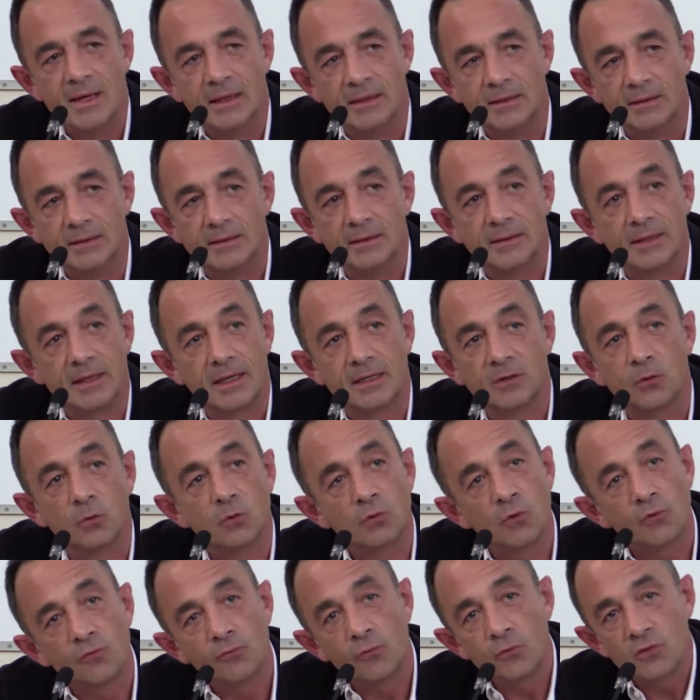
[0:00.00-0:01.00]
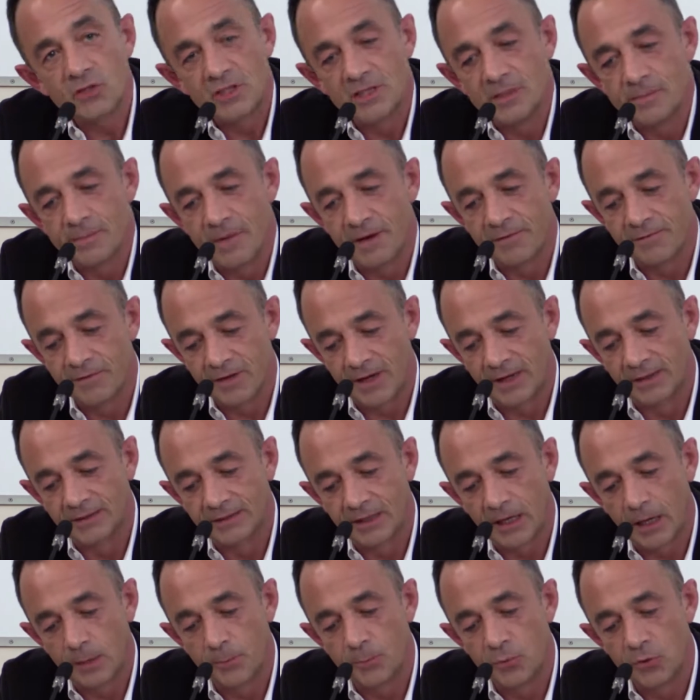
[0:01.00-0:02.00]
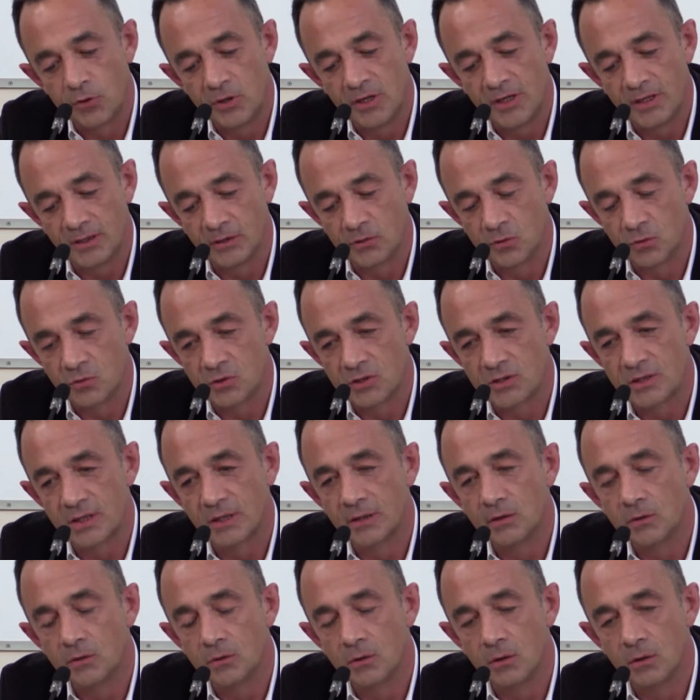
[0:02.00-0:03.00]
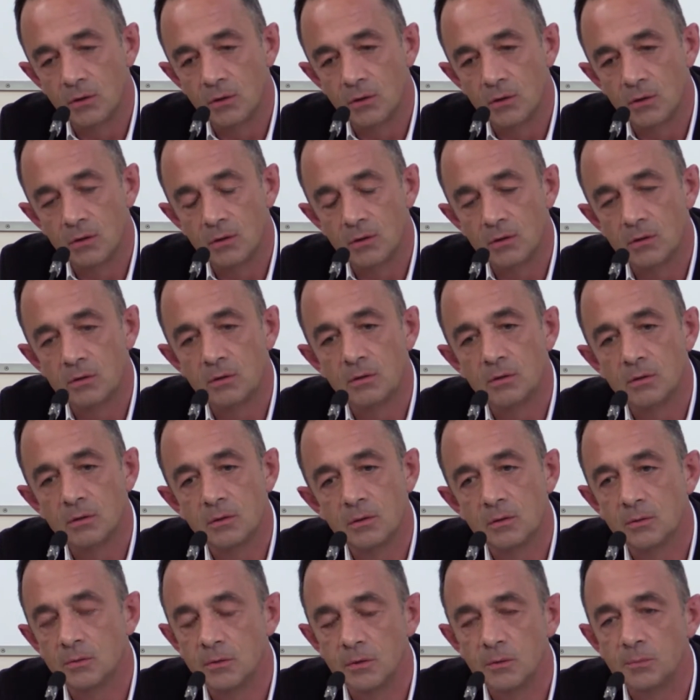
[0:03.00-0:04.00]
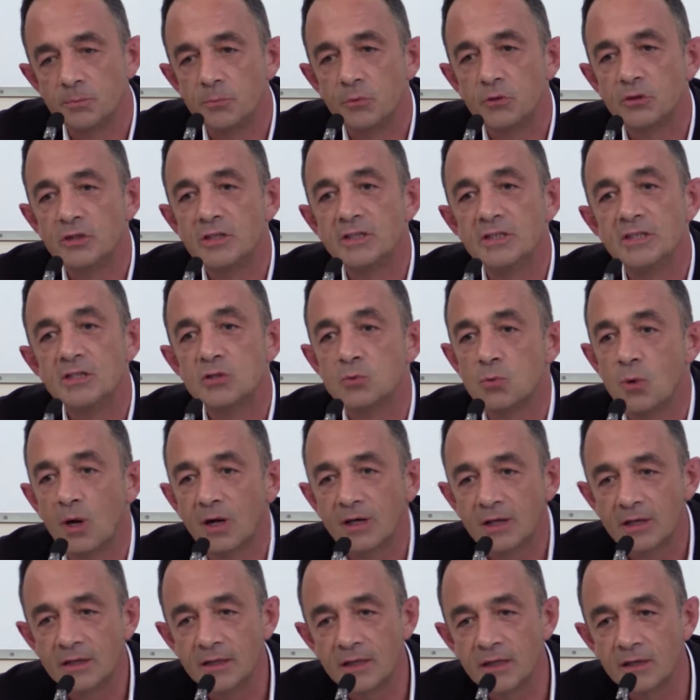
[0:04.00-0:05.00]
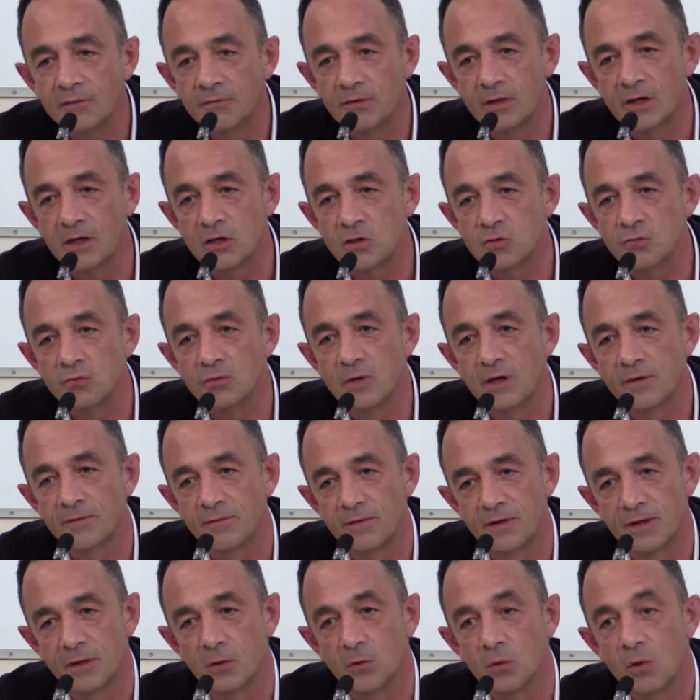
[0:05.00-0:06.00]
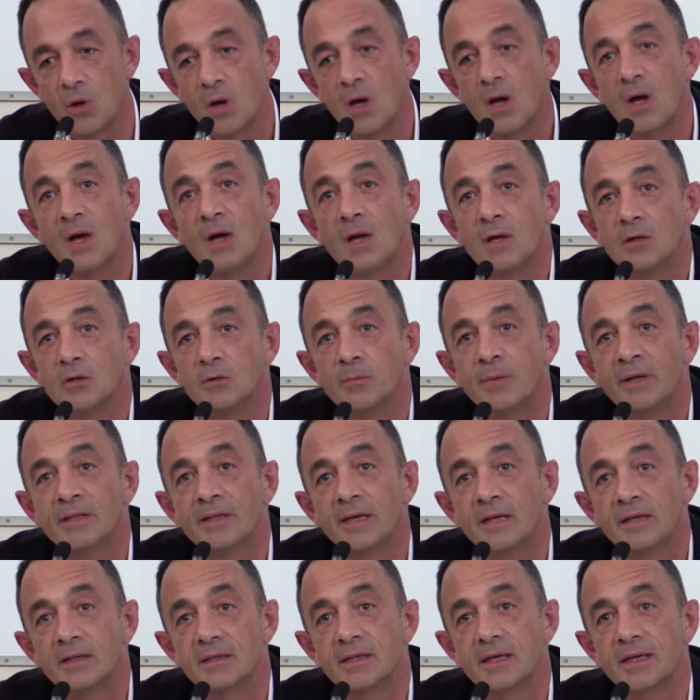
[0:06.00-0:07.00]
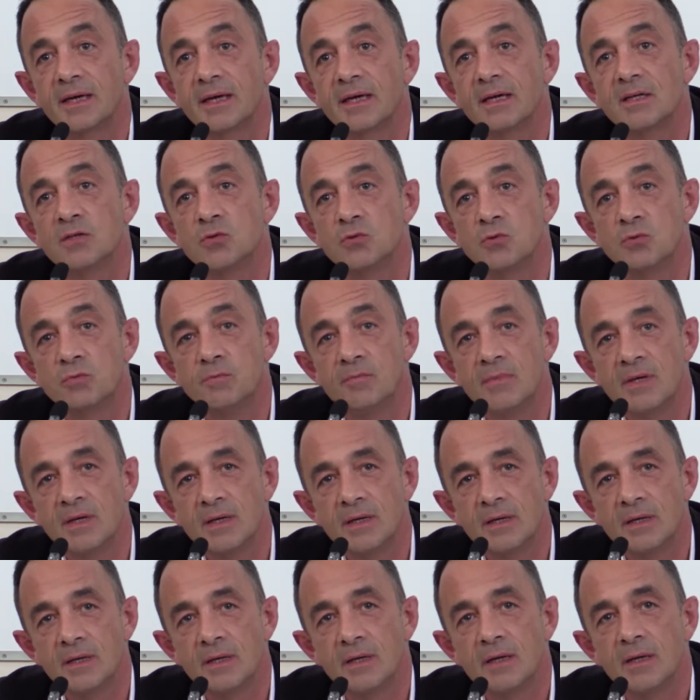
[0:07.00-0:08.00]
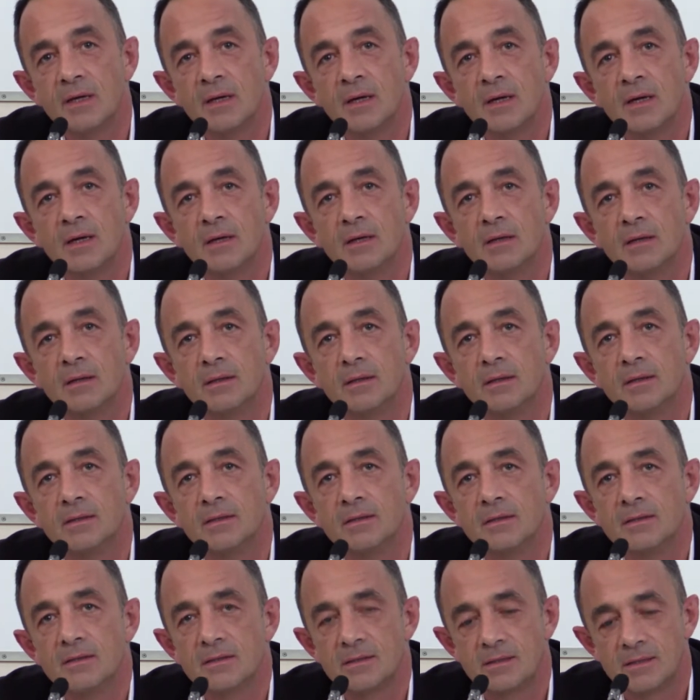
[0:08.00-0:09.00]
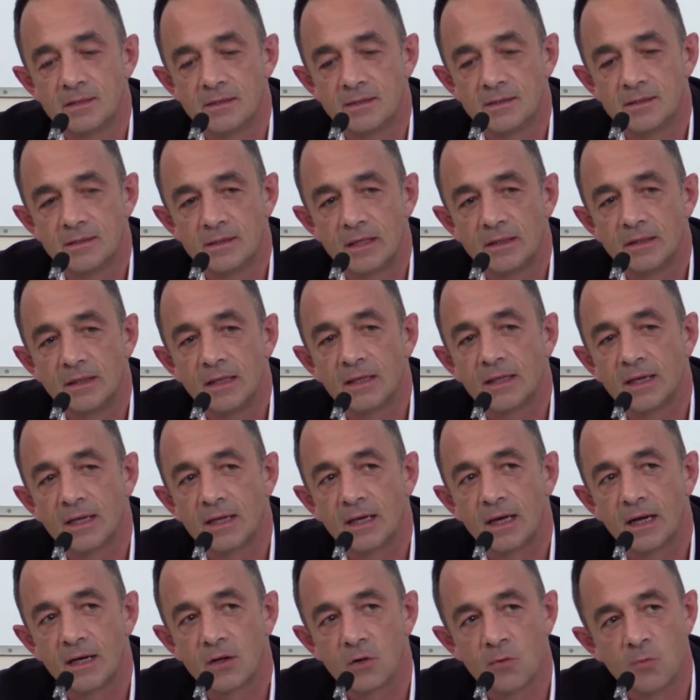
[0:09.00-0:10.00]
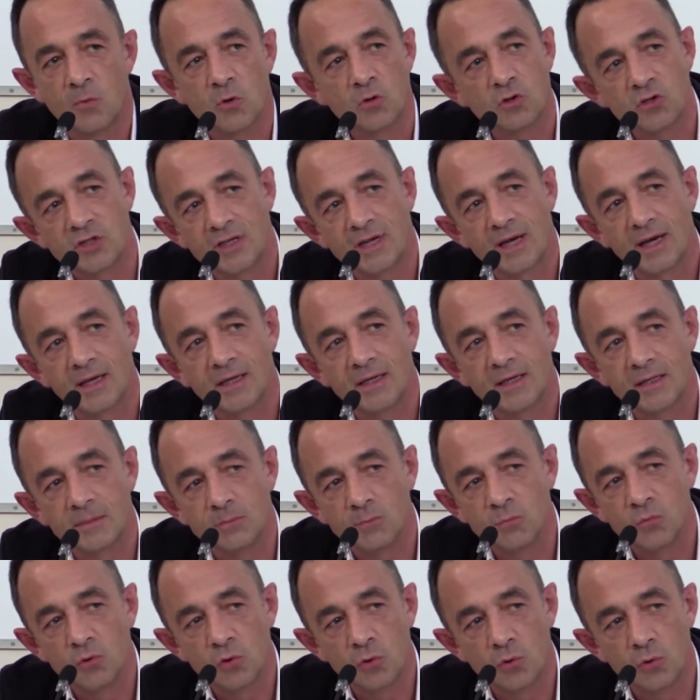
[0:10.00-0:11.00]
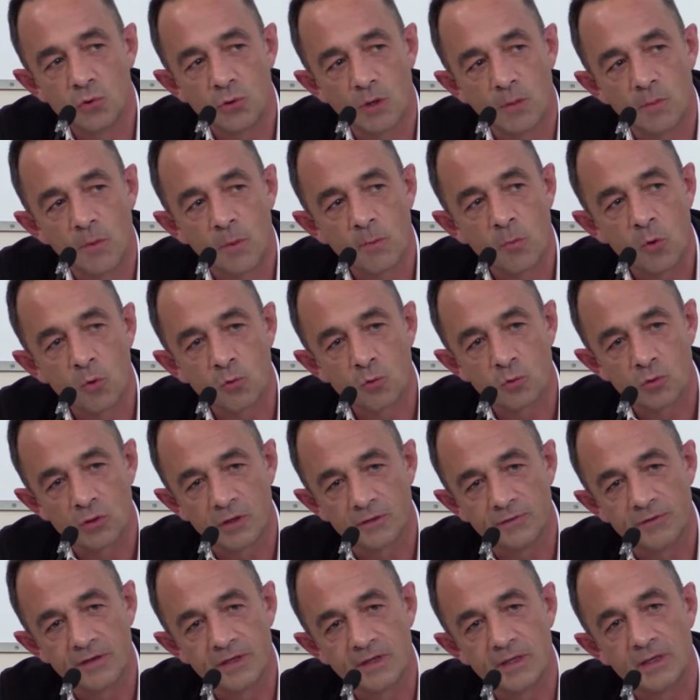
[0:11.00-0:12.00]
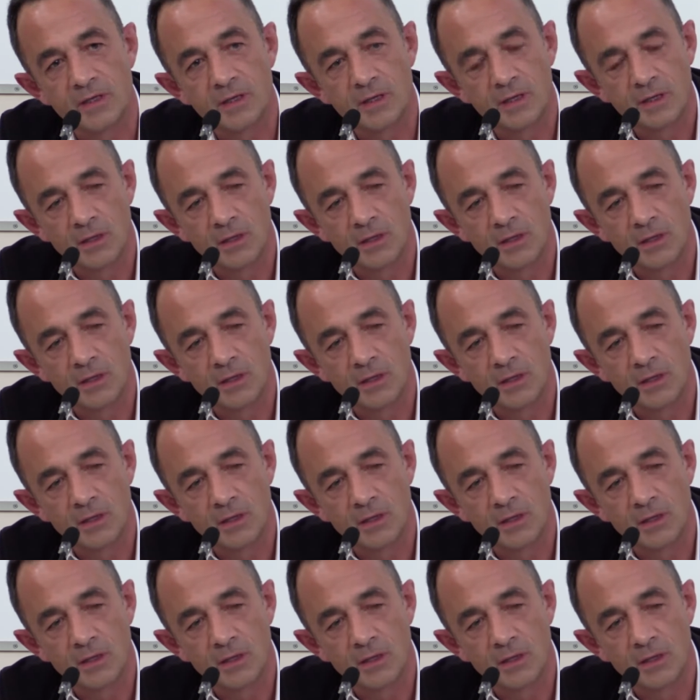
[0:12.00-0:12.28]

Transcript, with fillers: Euh, et donc l'enfant, ce qui m'avait interpellé dans cette euh, petite histoire clinique, enfin là je vous la fais de manière très résumée, c'était qu'elle a commencé à aller mieux à un moment où on avait